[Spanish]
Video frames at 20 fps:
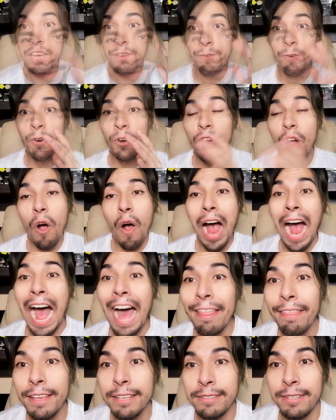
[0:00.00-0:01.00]
Y Funko
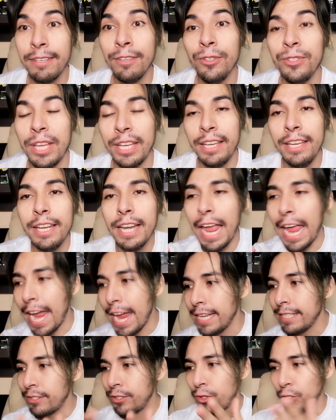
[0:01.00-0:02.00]
ha decidido seguir
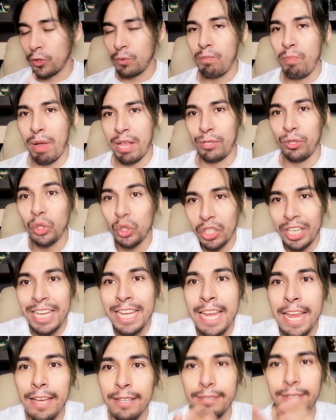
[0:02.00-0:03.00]
estos pasos
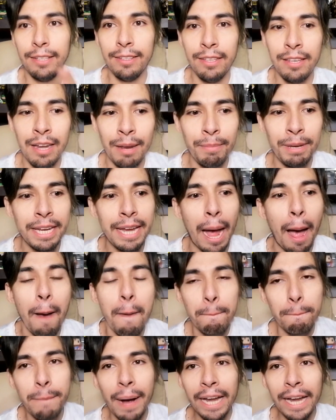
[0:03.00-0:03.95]
y esta dinámica.